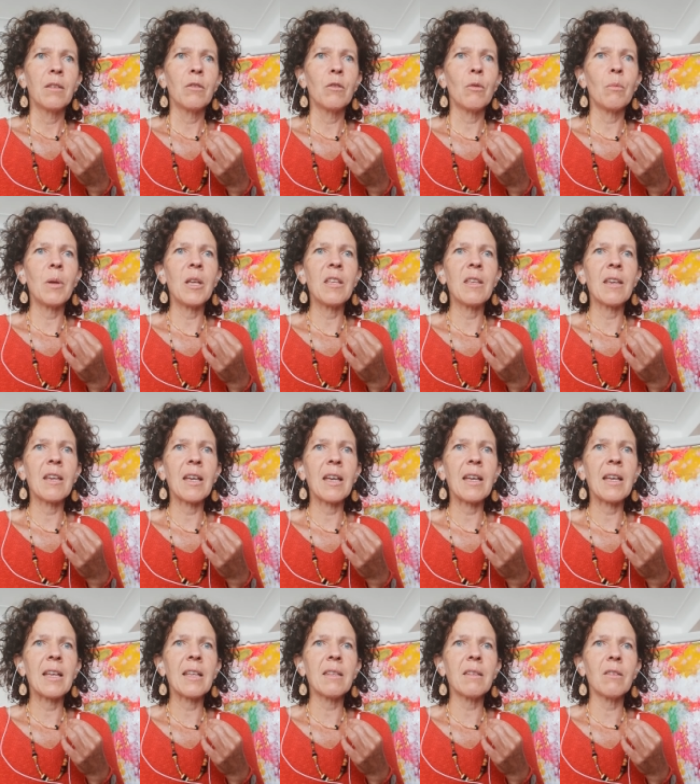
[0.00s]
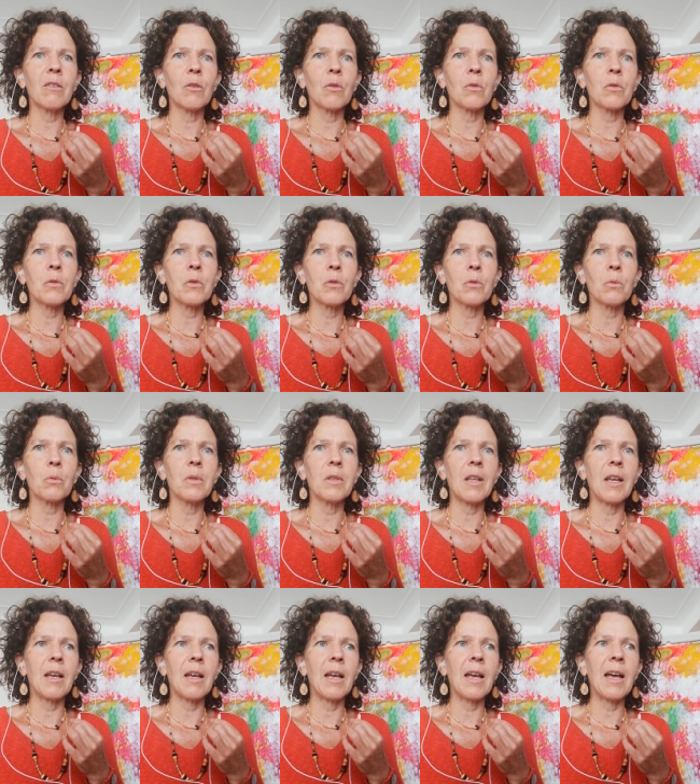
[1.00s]
de manière intense sont
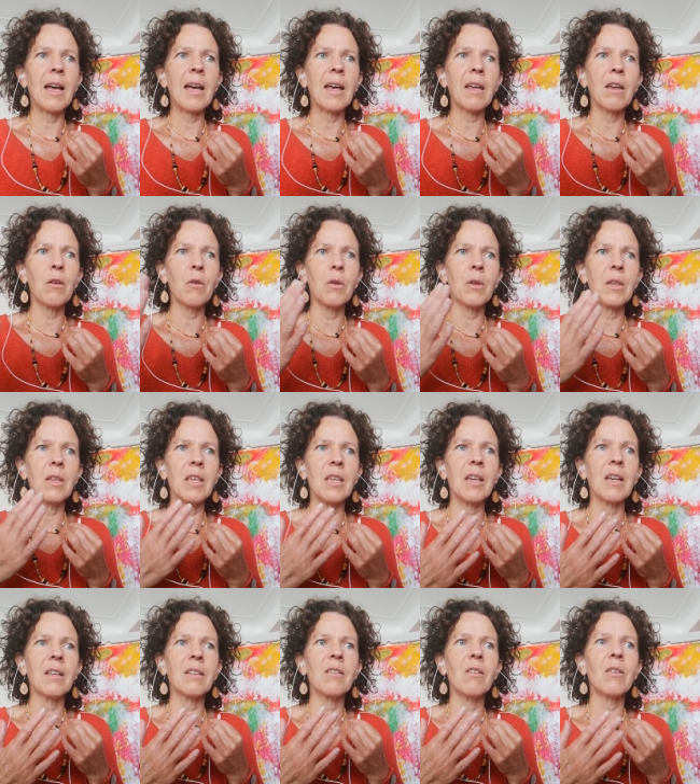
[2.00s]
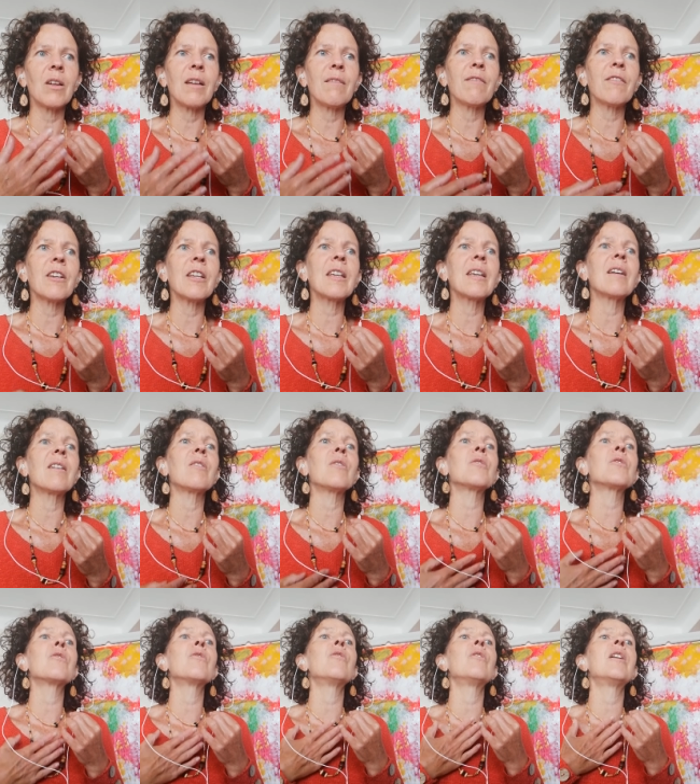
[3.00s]
à accueillir dans la
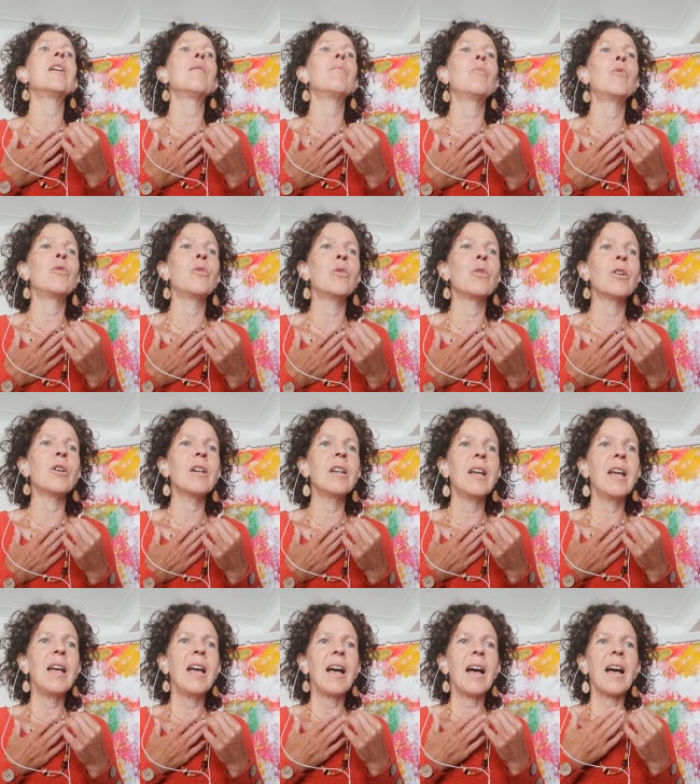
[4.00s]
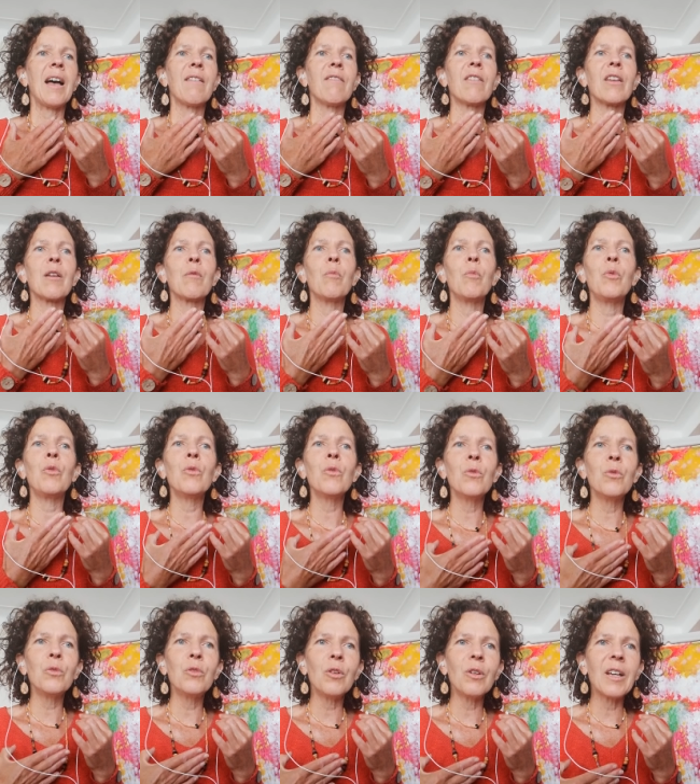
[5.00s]
fréquence de l'amour, avec
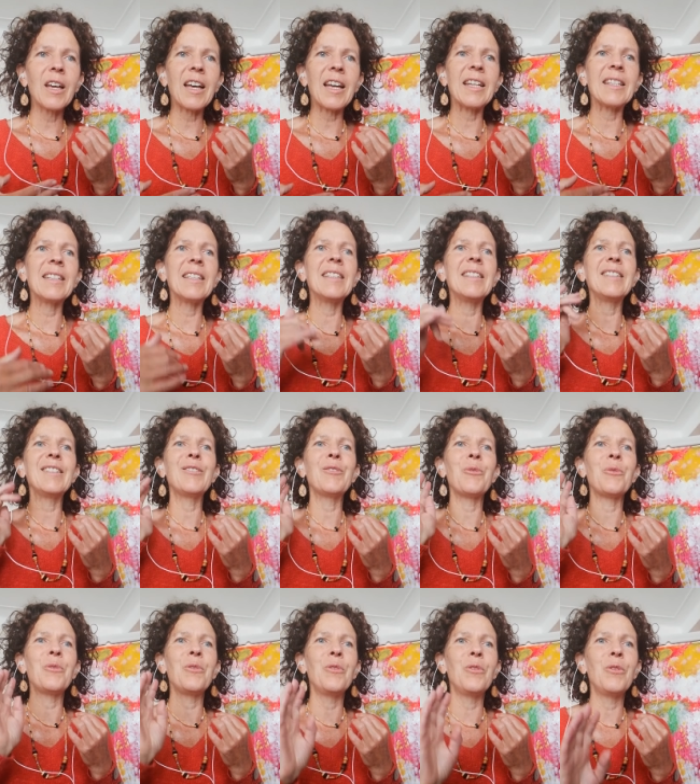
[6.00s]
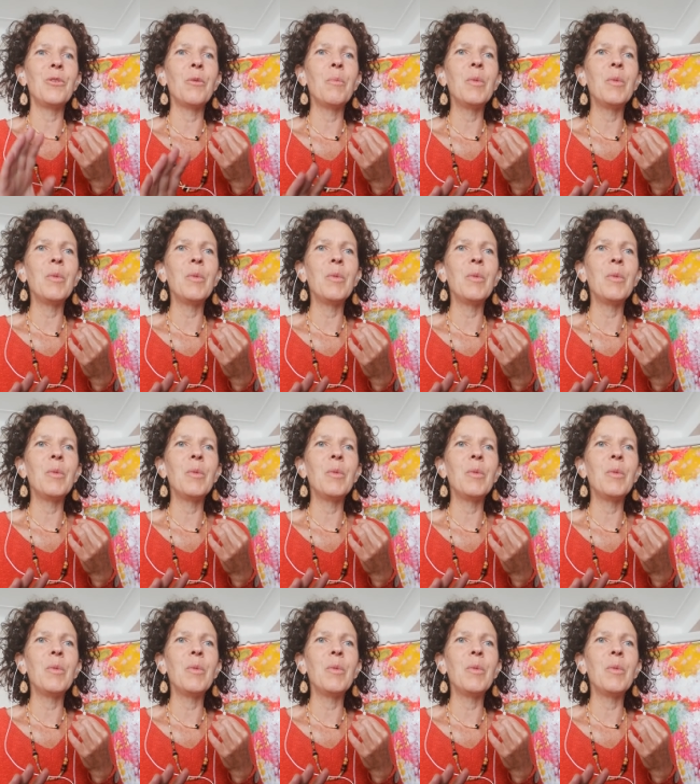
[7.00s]
beaucoup de gratitude, de